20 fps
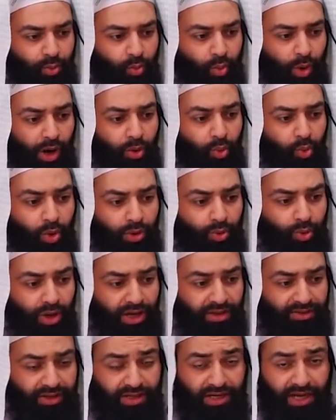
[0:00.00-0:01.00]
وأول
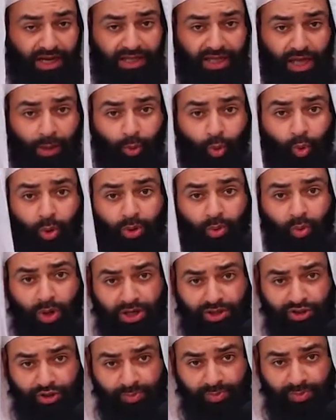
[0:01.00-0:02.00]
هذه الأحكام هو
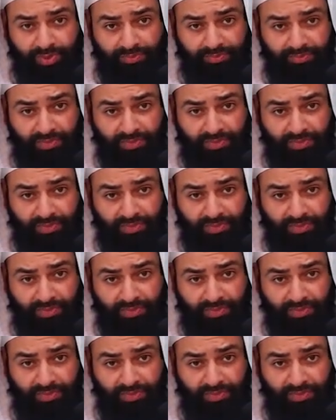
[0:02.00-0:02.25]
الواجب